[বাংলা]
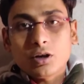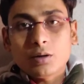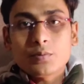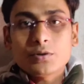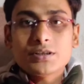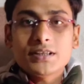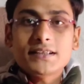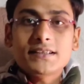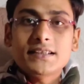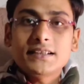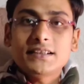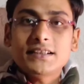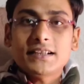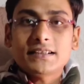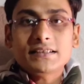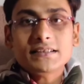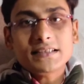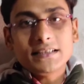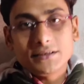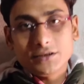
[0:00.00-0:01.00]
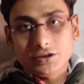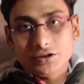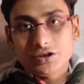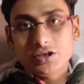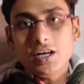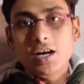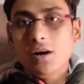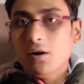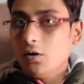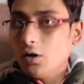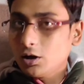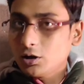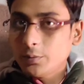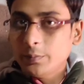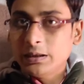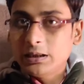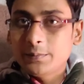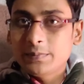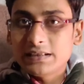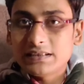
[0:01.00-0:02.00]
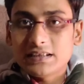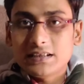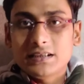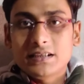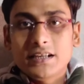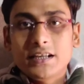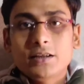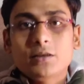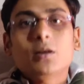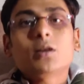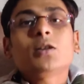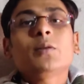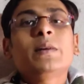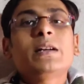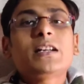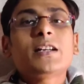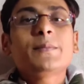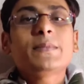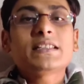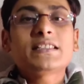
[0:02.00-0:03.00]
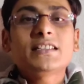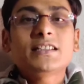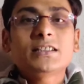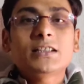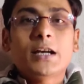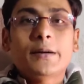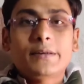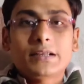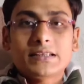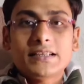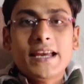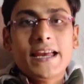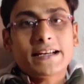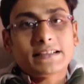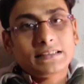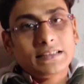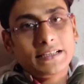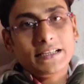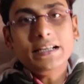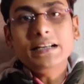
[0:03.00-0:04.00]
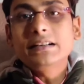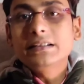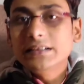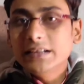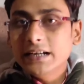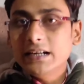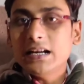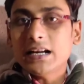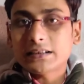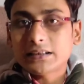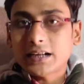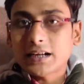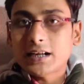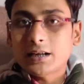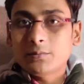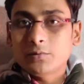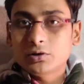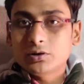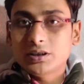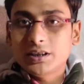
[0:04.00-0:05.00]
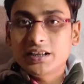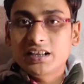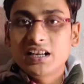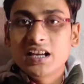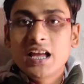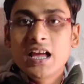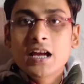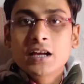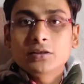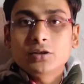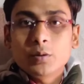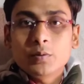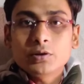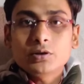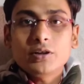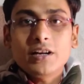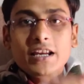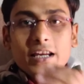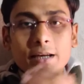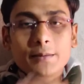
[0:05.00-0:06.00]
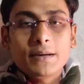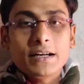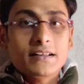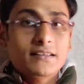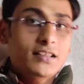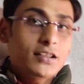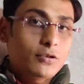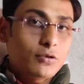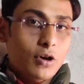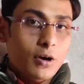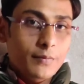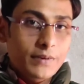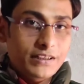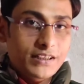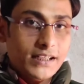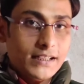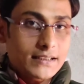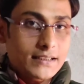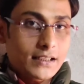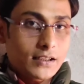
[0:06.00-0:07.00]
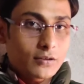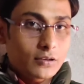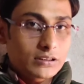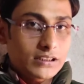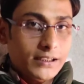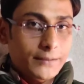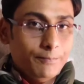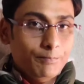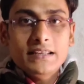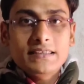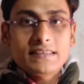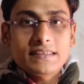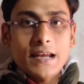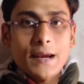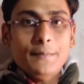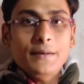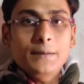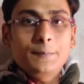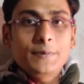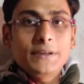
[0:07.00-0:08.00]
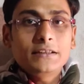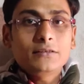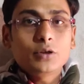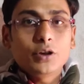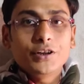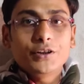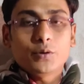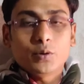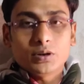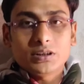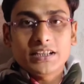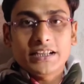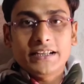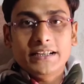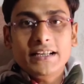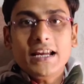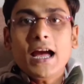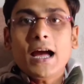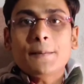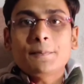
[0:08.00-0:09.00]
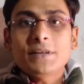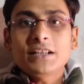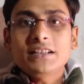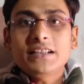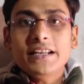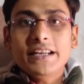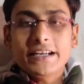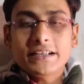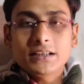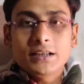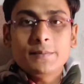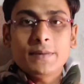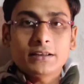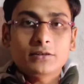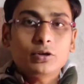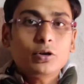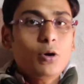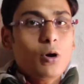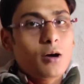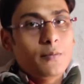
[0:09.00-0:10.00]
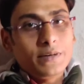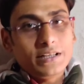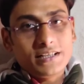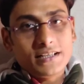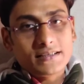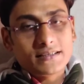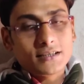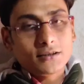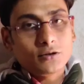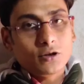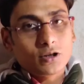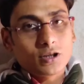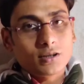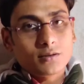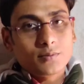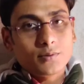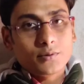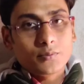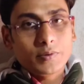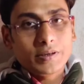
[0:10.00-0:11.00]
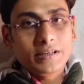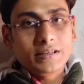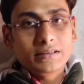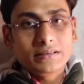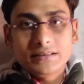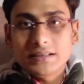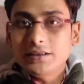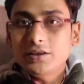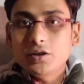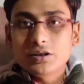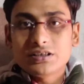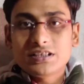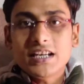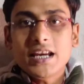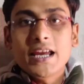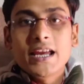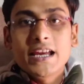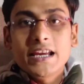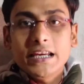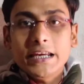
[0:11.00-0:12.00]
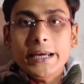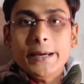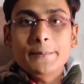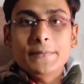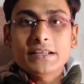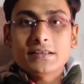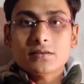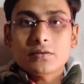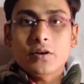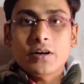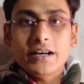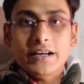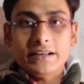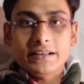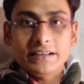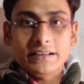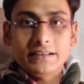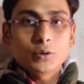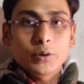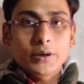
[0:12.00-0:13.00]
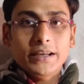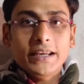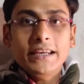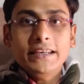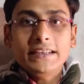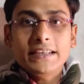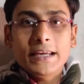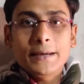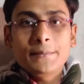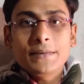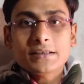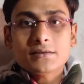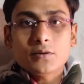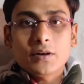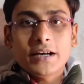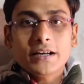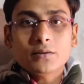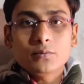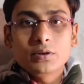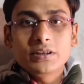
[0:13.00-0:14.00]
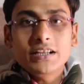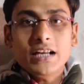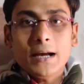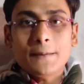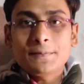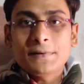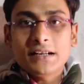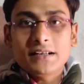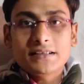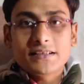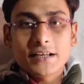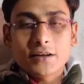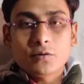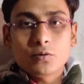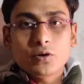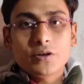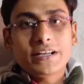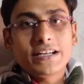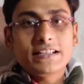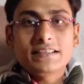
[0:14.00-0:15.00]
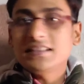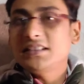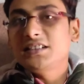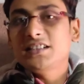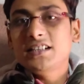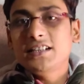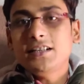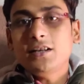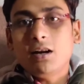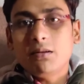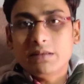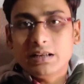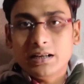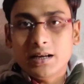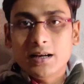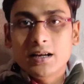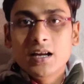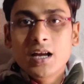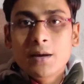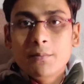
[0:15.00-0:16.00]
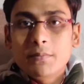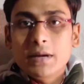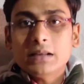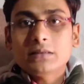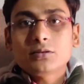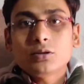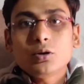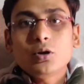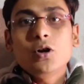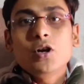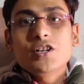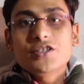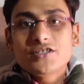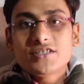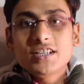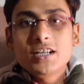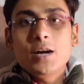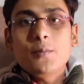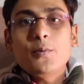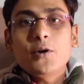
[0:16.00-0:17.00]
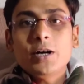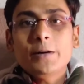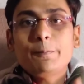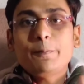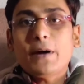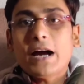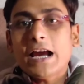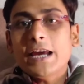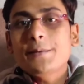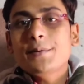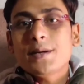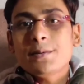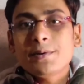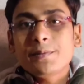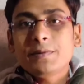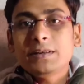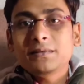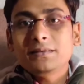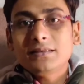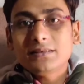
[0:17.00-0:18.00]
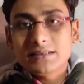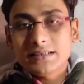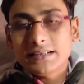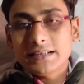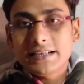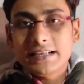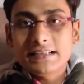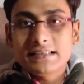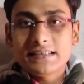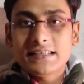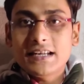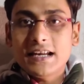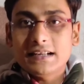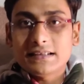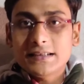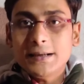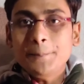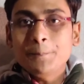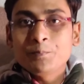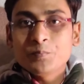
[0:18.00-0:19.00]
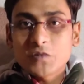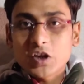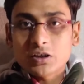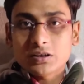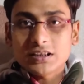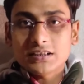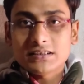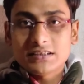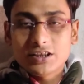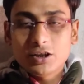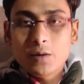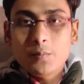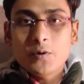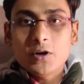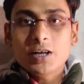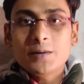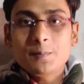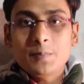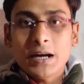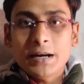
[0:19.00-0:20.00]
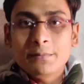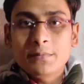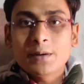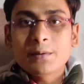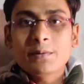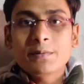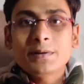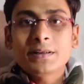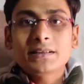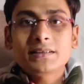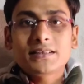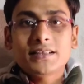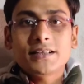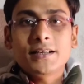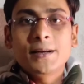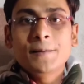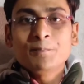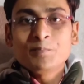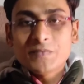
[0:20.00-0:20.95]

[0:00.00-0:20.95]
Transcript: সর্বশেষ যেটি আছে সেটি হচ্ছে অটোমেটিক মেশিন এই অটোমেটিক মেশিনের দাম আছে এক থেকে দেড় লাখ টাকার মধ্যে তো বন্ধুরা এবার আসি র মেটেরিয়ালসের কথায় এই স্ট্যাবেল পিন তৈরি করতে গেলে আপনাদের একটি মাত্র র মেটেরিয়ালসের দরকার পড়বে যেটি হচ্ছে এম এস ওয়ারের তো এই এম এস ওয়ারগুলি আপনারা যে কোনো গেজের নিলেই হবে না মাত্র জিরো পয়েন্ট ফাইভ এম এর যে গেজটি আছে অর্থাৎ জিরো পয়েন্ট ফাইভ এম এর যে